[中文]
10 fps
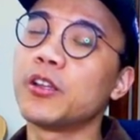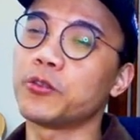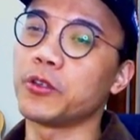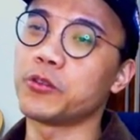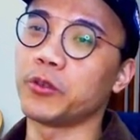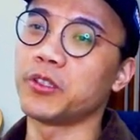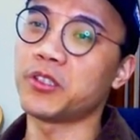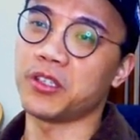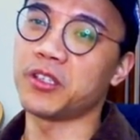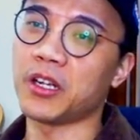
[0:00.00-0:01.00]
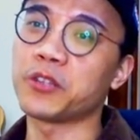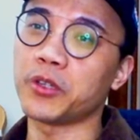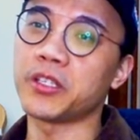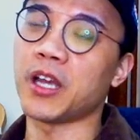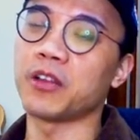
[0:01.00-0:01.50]
所以所谓的史上
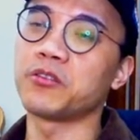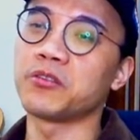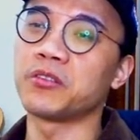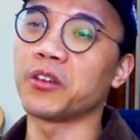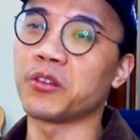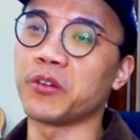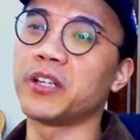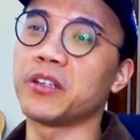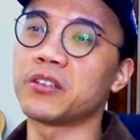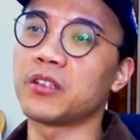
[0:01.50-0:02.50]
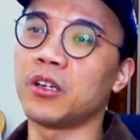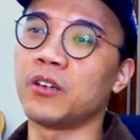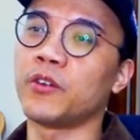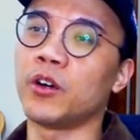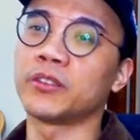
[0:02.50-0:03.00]
最强就是 the greatest
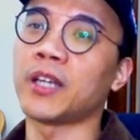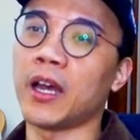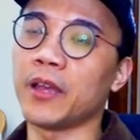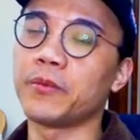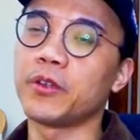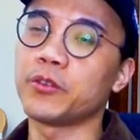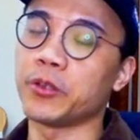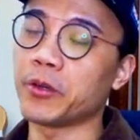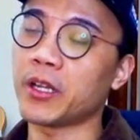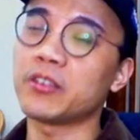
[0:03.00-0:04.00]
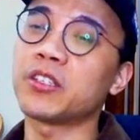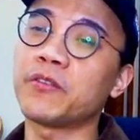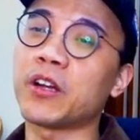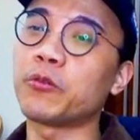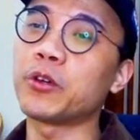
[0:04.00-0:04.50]
of all time。所以你会看到西
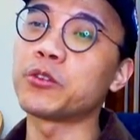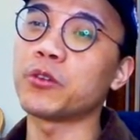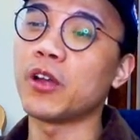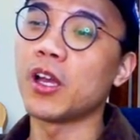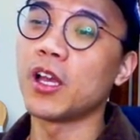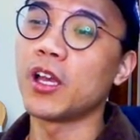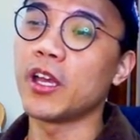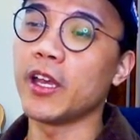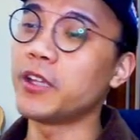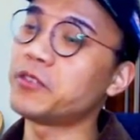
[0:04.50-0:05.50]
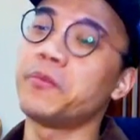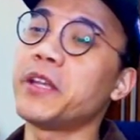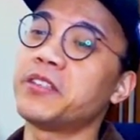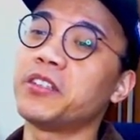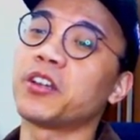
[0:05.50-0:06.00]
方人问说，Is
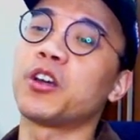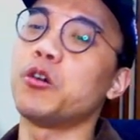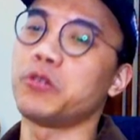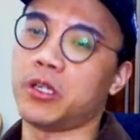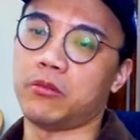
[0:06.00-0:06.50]
Messi the goat？